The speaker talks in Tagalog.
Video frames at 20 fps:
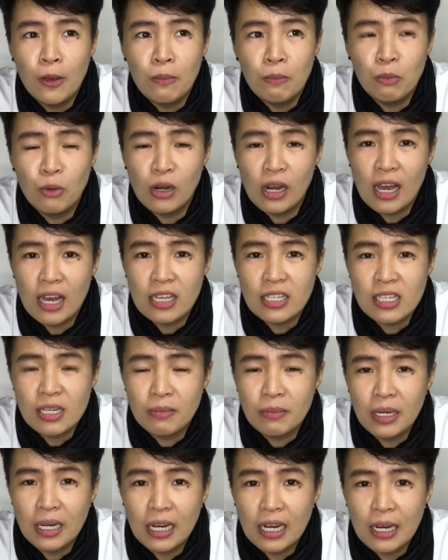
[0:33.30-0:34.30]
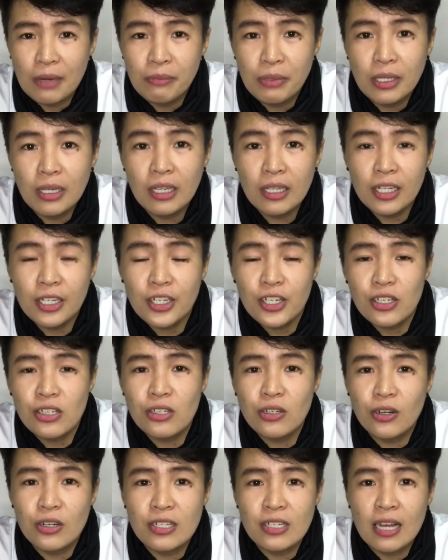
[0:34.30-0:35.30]
mula sa mga beginners
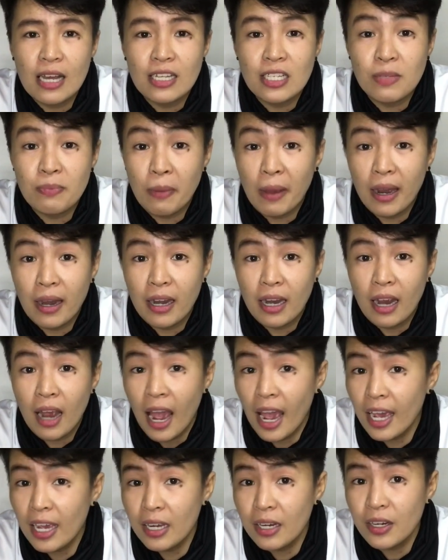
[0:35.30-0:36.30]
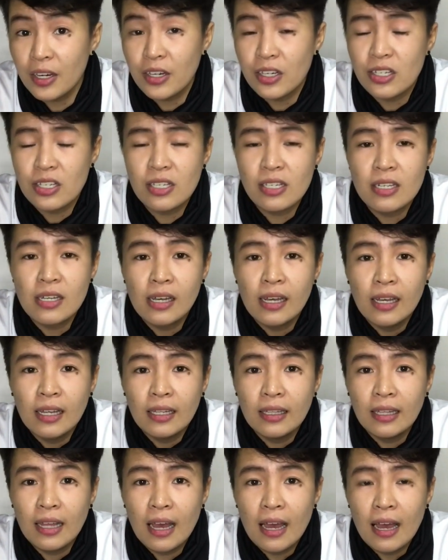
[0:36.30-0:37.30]
or sa aspiring hikers
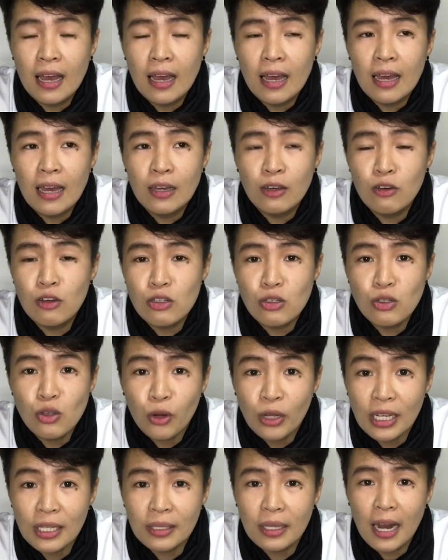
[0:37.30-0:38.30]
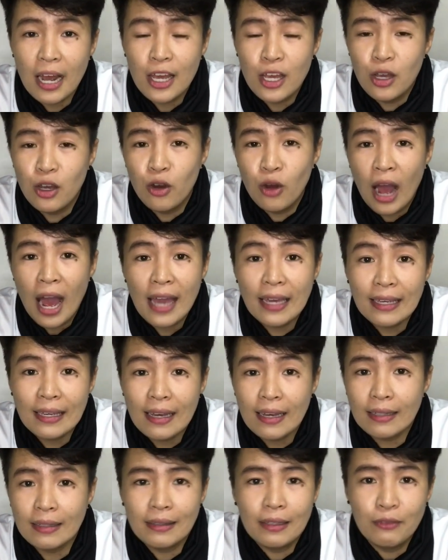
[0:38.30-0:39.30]
na gustong itry yung hiking
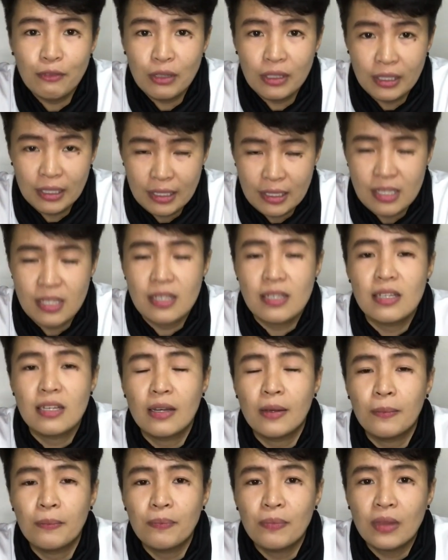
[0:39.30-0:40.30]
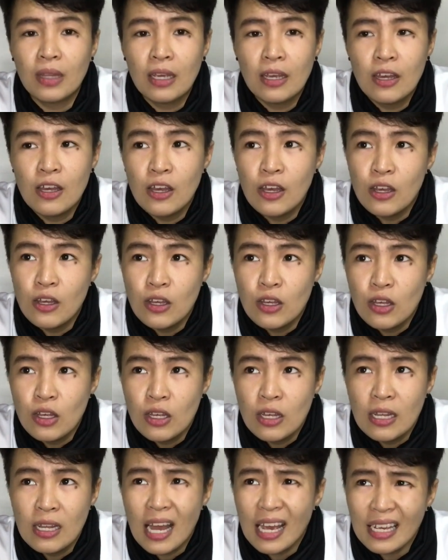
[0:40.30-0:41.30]
activities.
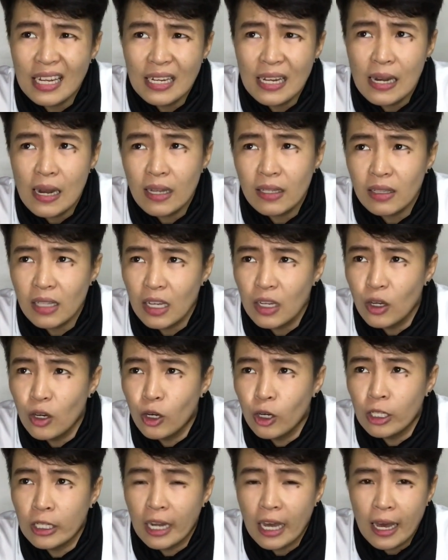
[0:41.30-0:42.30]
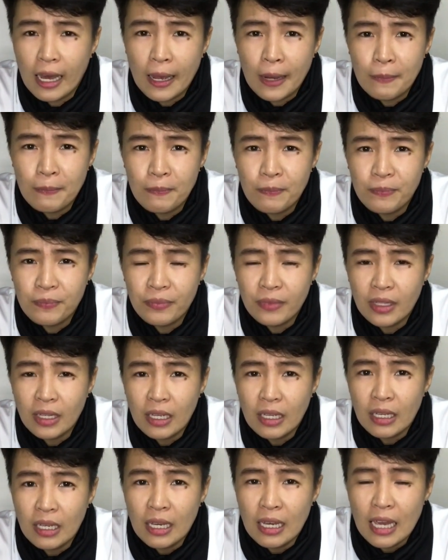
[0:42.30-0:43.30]
Lagi nilang tanong na
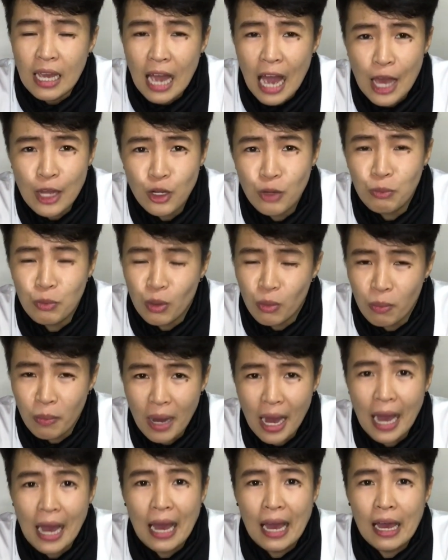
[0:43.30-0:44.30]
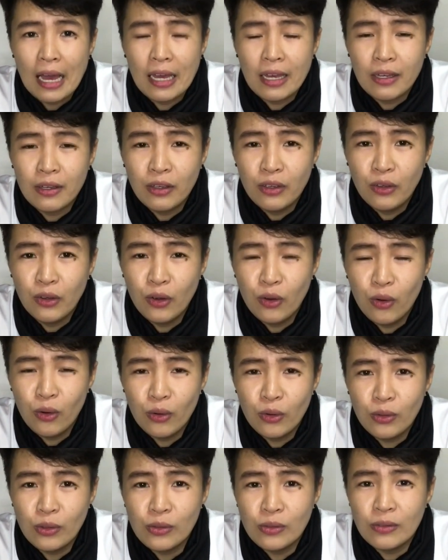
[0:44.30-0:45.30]
ano po ba yung
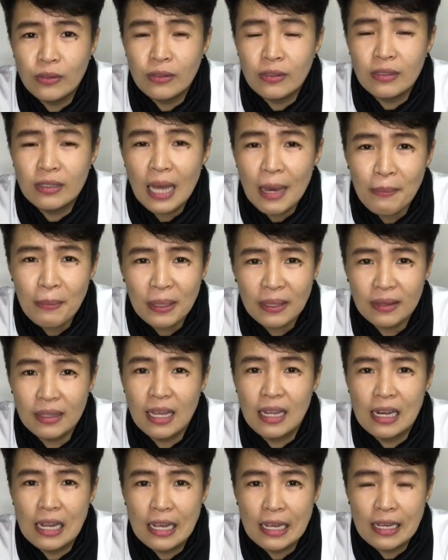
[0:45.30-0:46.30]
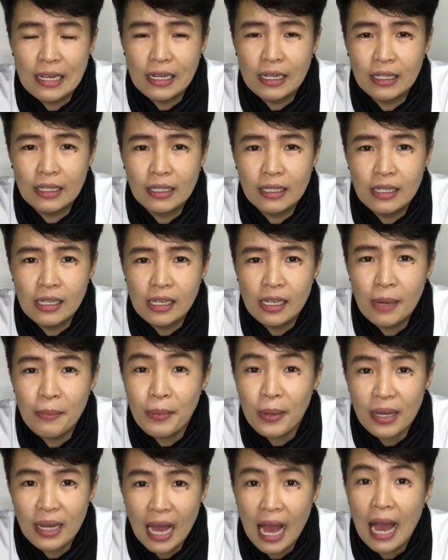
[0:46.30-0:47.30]
dapat dalhin
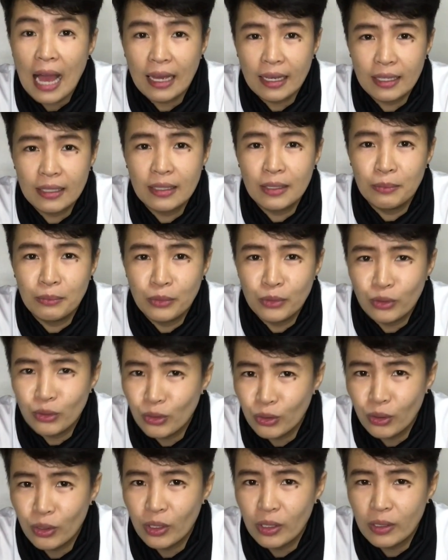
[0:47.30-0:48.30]
kapag aakyat ng bundok?